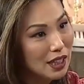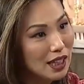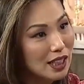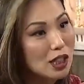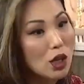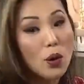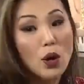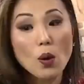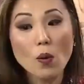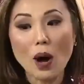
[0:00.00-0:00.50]

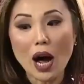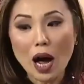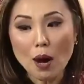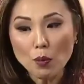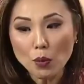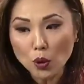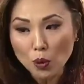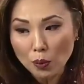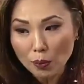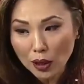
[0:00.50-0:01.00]
Então eu
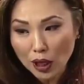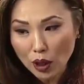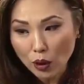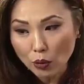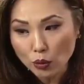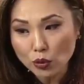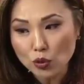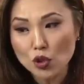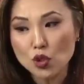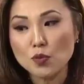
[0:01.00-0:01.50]
abro
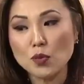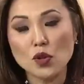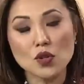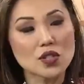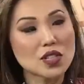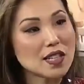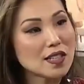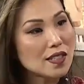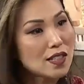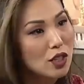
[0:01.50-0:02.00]
mão dos
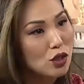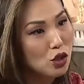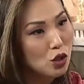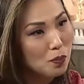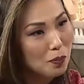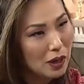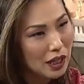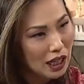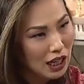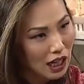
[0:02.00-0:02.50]
meus desejos
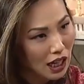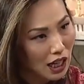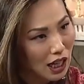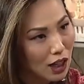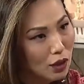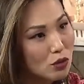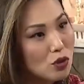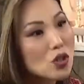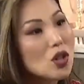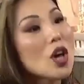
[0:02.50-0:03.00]

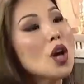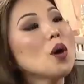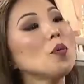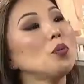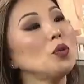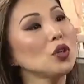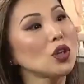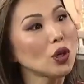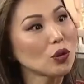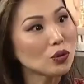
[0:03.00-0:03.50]
pequenos,
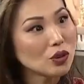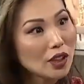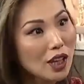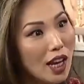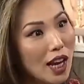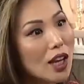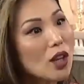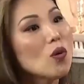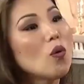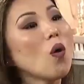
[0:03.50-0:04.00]
porque eu
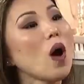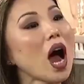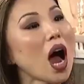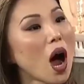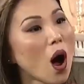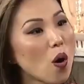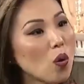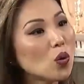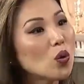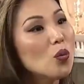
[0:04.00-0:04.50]
tenho
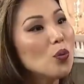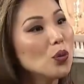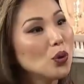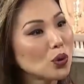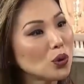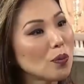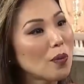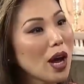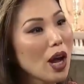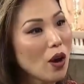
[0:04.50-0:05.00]
algo
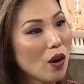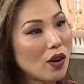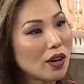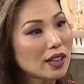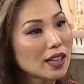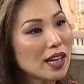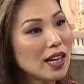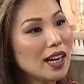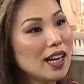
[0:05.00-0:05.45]
muito maior.